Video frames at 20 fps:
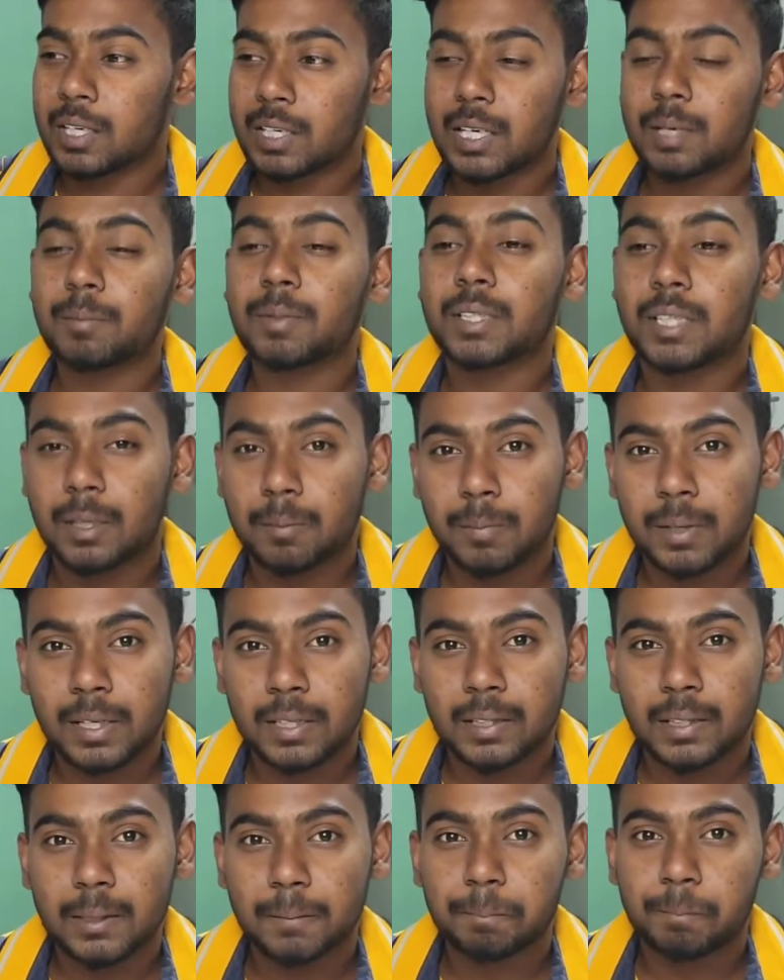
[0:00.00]
రియల్మీ
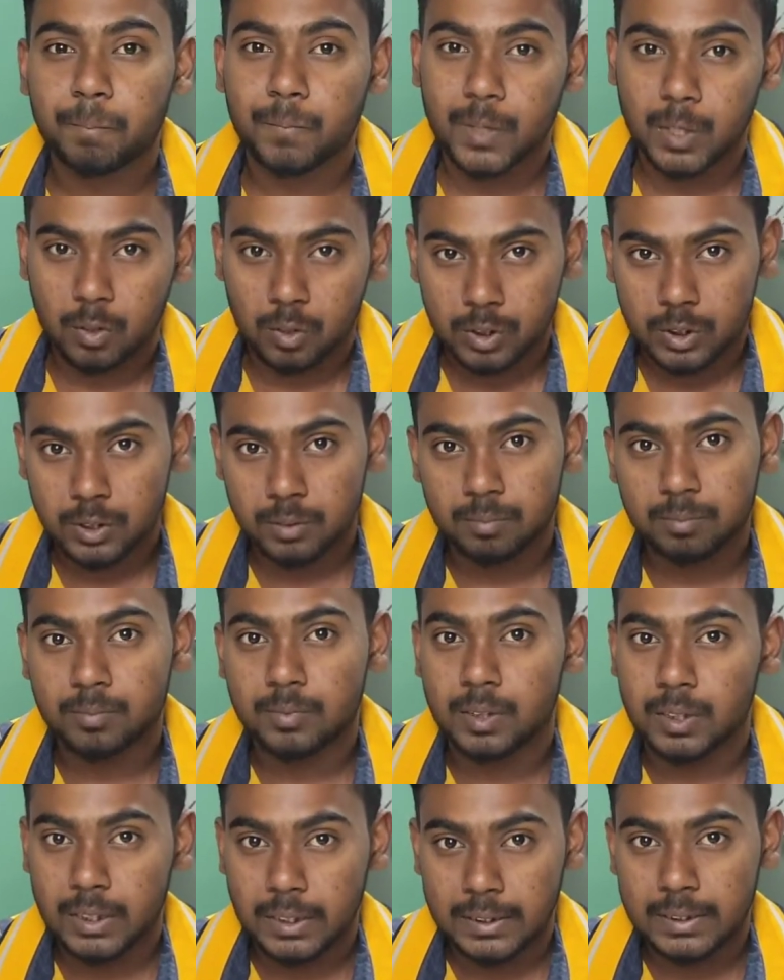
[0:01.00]
తడబడింది కొంచెం
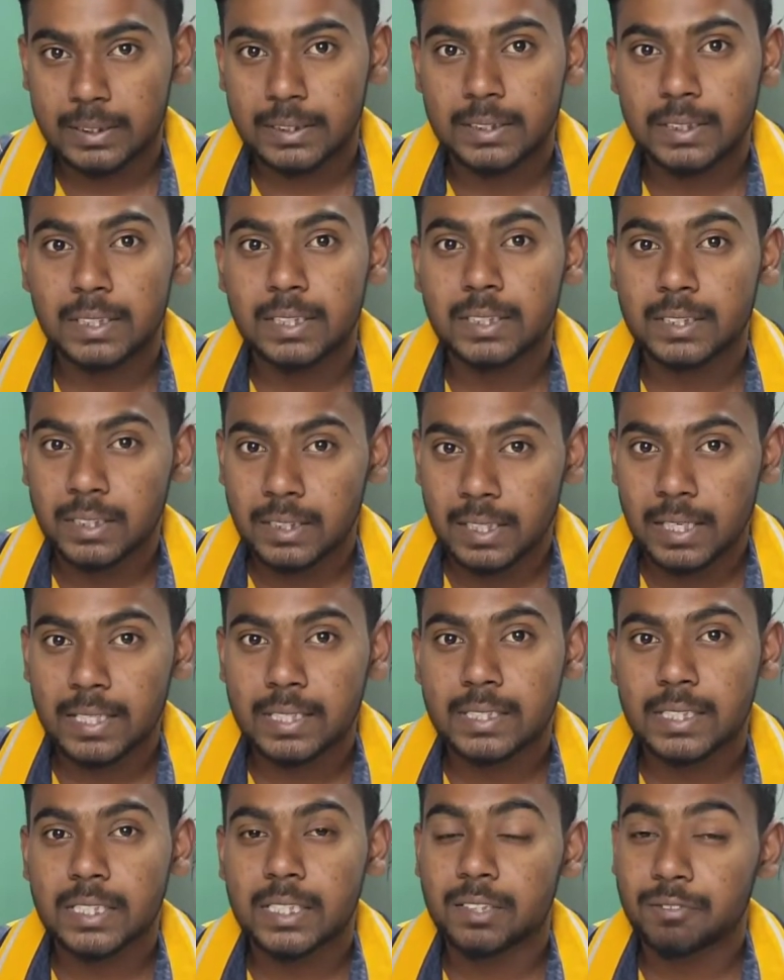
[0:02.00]
ఈ సిక్స్ సిరీస్ని
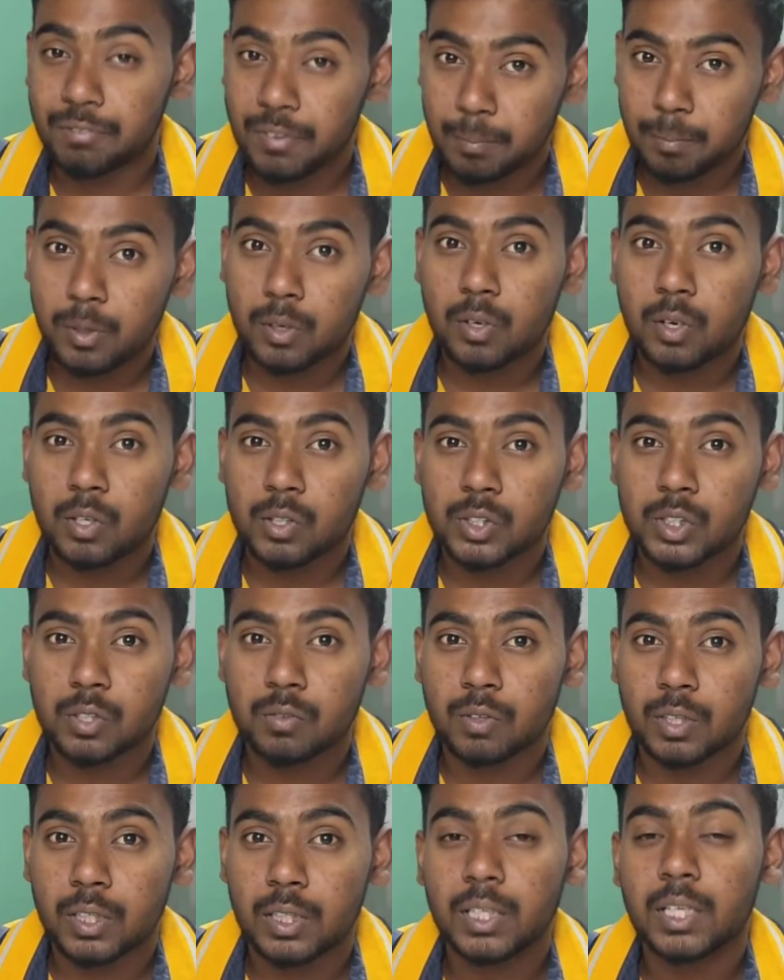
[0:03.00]
లేట్ చేసింది ఫెబ్లో లాంచ్
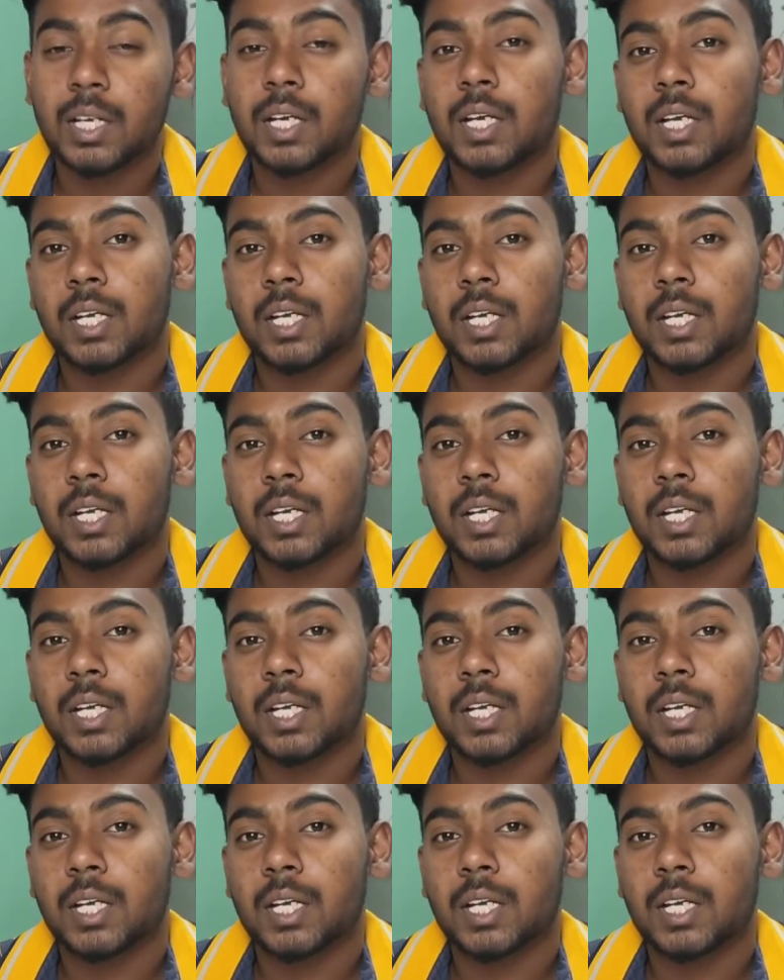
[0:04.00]
అవ్వాలి